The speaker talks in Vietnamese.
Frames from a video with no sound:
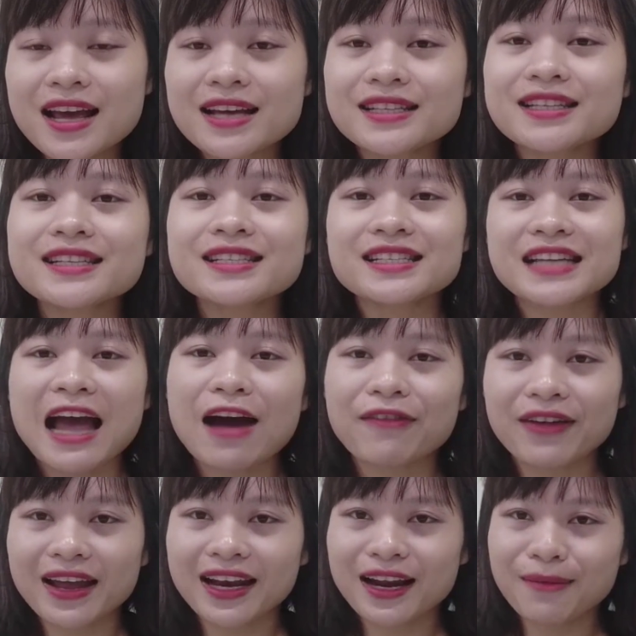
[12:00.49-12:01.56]
Xin chào và
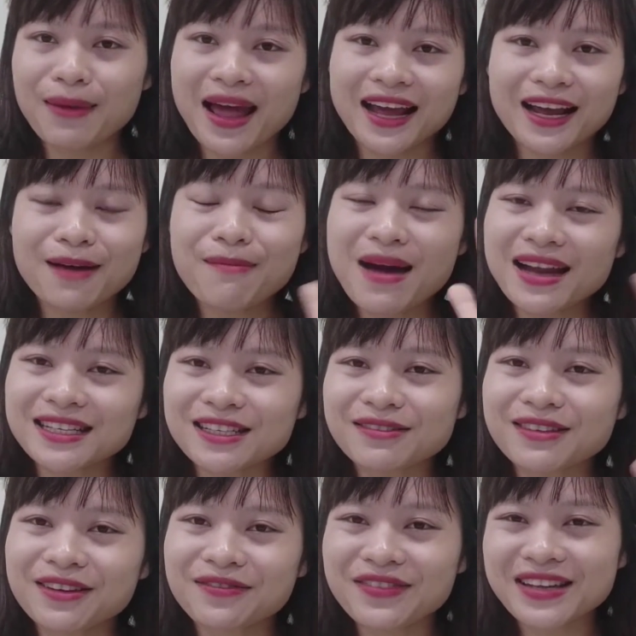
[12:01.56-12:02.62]
hẹn gặp lại các bạn trong
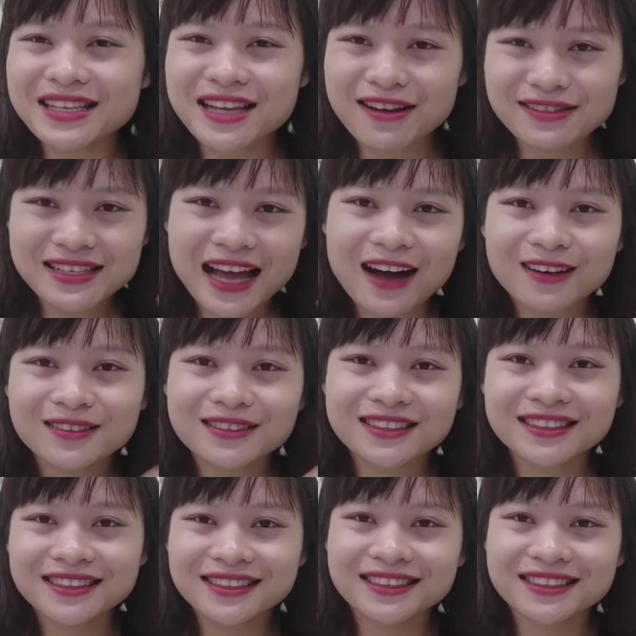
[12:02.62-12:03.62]
những video sau.